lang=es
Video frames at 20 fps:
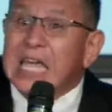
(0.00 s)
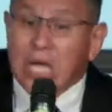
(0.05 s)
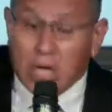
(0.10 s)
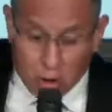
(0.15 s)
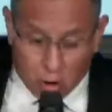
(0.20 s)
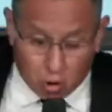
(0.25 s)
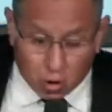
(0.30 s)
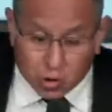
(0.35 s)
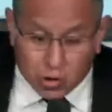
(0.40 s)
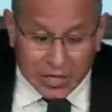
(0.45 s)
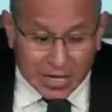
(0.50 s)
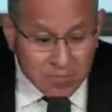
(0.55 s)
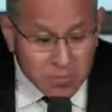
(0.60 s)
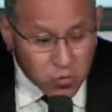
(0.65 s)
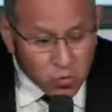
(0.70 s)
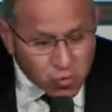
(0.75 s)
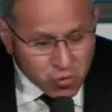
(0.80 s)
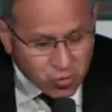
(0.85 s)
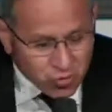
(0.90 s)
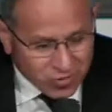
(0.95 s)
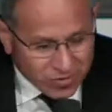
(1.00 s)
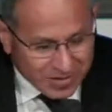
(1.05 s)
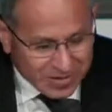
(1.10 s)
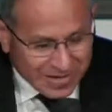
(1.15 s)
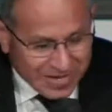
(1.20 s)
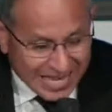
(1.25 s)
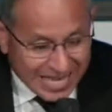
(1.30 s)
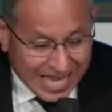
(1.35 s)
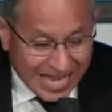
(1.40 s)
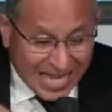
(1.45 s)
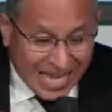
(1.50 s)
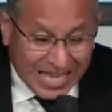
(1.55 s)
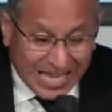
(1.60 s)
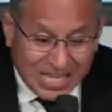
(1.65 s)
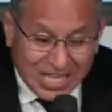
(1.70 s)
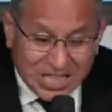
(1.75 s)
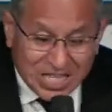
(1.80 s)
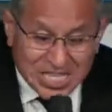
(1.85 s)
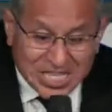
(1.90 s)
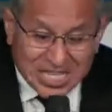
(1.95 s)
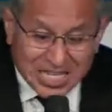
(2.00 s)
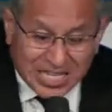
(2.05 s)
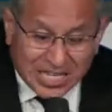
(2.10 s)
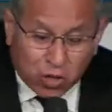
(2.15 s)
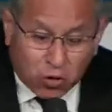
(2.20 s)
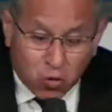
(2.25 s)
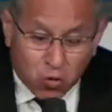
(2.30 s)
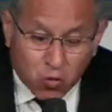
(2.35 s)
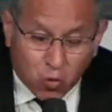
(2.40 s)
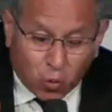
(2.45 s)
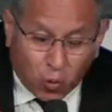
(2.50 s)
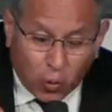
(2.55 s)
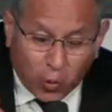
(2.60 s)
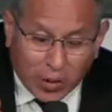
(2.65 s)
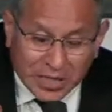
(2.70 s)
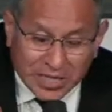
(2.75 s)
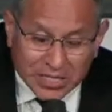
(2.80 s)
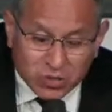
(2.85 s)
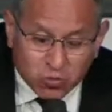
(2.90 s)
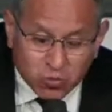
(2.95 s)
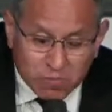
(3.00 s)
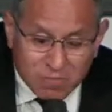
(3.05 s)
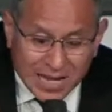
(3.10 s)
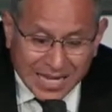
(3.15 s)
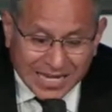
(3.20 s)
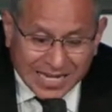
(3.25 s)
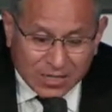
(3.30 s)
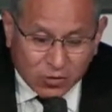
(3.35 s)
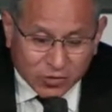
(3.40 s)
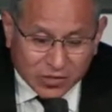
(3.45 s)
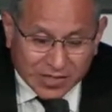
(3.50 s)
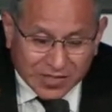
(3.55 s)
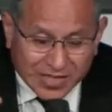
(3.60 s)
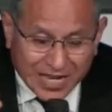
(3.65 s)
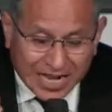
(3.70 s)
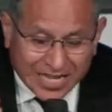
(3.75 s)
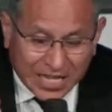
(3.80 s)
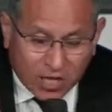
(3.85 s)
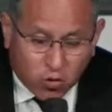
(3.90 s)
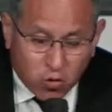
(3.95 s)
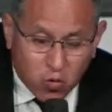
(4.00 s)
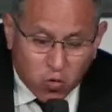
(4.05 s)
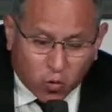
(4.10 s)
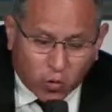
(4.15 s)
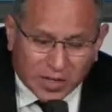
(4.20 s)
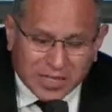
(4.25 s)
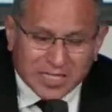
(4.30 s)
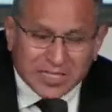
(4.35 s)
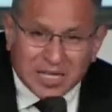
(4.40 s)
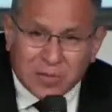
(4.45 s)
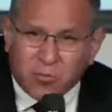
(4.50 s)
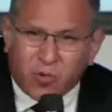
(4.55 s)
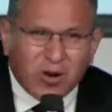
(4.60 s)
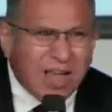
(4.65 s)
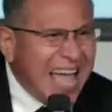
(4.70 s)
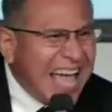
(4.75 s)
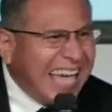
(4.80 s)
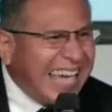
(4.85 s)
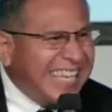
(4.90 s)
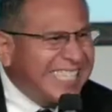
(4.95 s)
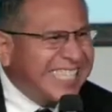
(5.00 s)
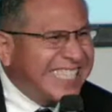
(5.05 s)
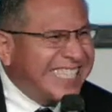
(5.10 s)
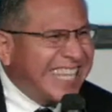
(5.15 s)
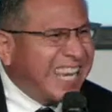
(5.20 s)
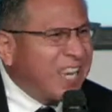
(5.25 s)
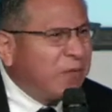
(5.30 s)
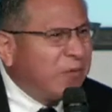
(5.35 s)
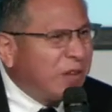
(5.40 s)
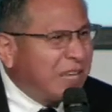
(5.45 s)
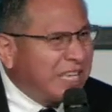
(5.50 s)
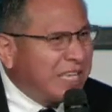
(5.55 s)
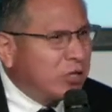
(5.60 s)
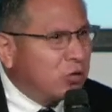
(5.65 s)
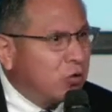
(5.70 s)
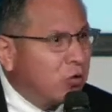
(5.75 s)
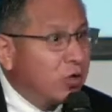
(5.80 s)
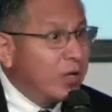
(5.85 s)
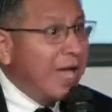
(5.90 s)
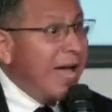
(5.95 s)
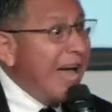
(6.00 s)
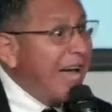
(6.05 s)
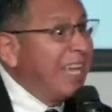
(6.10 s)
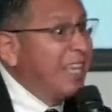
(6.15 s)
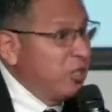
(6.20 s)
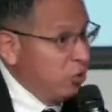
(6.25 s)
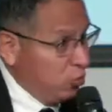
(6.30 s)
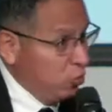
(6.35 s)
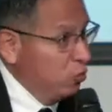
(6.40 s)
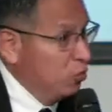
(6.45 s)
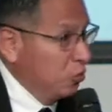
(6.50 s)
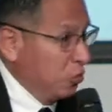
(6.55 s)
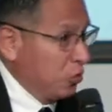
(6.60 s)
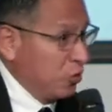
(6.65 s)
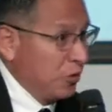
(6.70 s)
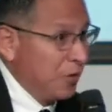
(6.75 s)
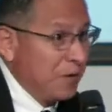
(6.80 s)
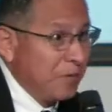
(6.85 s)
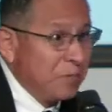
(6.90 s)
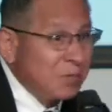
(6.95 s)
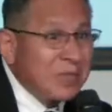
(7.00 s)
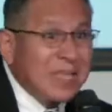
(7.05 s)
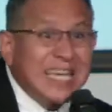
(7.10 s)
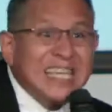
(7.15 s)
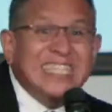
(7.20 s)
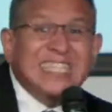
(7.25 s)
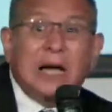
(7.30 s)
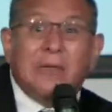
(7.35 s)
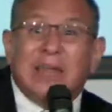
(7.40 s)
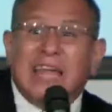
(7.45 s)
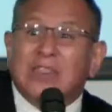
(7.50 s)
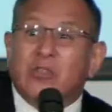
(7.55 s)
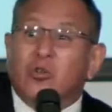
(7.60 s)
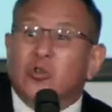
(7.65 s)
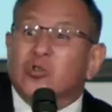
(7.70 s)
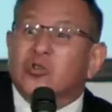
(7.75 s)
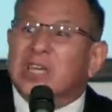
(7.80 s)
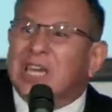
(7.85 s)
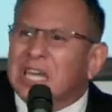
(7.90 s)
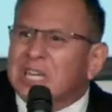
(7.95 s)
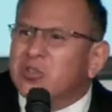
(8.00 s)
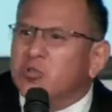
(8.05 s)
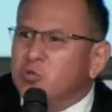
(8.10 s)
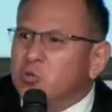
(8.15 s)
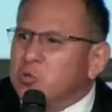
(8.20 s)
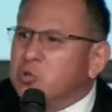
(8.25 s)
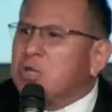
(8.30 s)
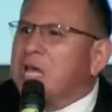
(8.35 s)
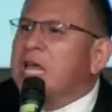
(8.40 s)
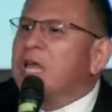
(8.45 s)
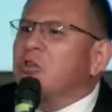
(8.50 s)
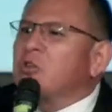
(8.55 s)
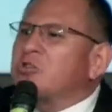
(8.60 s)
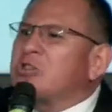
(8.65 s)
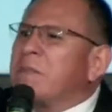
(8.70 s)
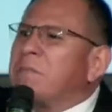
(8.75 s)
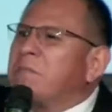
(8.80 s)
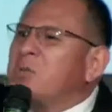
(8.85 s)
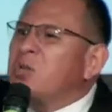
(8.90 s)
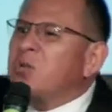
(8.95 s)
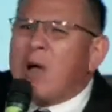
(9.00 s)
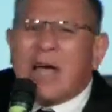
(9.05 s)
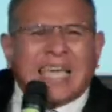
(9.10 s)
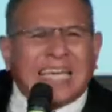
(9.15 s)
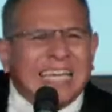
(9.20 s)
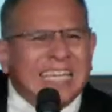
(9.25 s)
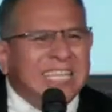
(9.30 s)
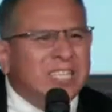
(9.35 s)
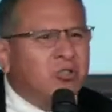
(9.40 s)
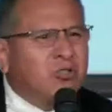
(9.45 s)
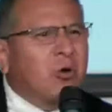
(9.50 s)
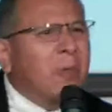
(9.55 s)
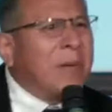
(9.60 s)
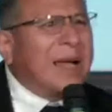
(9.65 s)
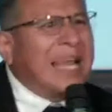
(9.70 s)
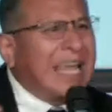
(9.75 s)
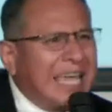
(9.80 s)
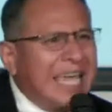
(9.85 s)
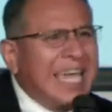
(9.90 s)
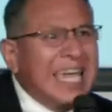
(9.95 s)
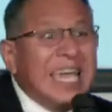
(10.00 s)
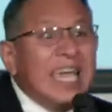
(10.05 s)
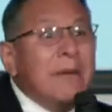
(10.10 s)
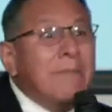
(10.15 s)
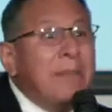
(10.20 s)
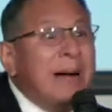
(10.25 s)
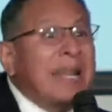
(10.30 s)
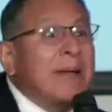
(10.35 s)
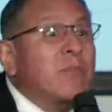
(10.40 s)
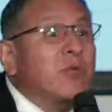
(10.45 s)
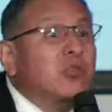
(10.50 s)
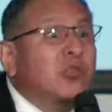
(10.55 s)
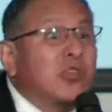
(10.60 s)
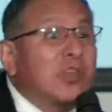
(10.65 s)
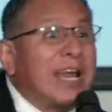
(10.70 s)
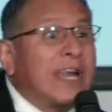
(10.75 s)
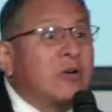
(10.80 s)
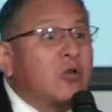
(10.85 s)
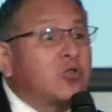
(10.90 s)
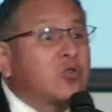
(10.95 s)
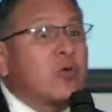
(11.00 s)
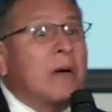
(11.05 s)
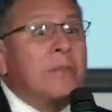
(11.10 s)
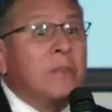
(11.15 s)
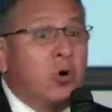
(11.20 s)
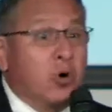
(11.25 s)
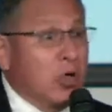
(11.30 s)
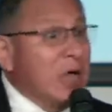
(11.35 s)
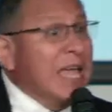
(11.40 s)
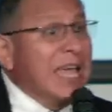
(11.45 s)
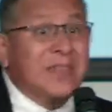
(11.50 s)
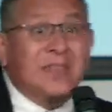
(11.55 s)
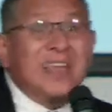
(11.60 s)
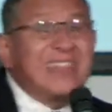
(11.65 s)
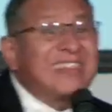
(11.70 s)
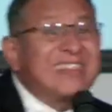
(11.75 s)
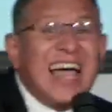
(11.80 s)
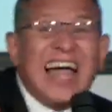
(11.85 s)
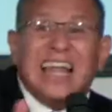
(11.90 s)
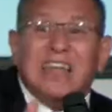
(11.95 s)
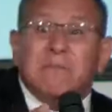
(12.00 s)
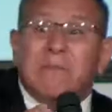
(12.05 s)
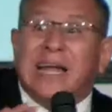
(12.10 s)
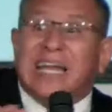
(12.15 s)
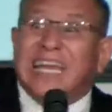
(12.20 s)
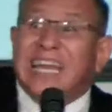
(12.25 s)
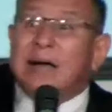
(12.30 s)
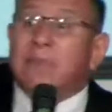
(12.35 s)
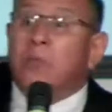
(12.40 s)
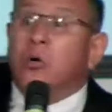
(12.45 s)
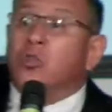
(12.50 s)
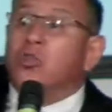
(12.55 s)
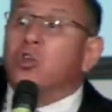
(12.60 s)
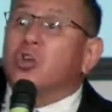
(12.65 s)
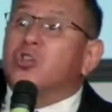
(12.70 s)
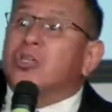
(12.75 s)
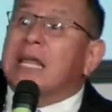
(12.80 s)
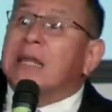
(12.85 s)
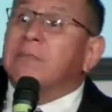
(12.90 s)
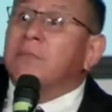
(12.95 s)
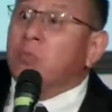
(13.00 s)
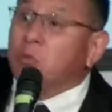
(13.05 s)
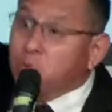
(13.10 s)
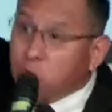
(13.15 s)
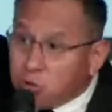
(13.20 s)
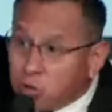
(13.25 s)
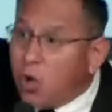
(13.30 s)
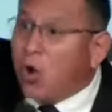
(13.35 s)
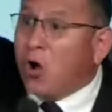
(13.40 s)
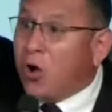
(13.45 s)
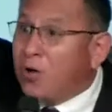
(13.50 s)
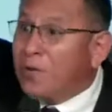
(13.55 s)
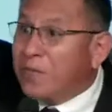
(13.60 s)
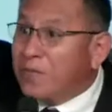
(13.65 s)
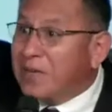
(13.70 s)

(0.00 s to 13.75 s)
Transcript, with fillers: los llamó y dice que con cuerdas humanas los atraje, con cuerdas de amor. ¿A qué se está refiriendo? A Jesús. Está hablándonos de Jesús. Nos envió a Cristo. ¿Para qué? Para mostrarnos su amor. De tal manera amó Dios al mundo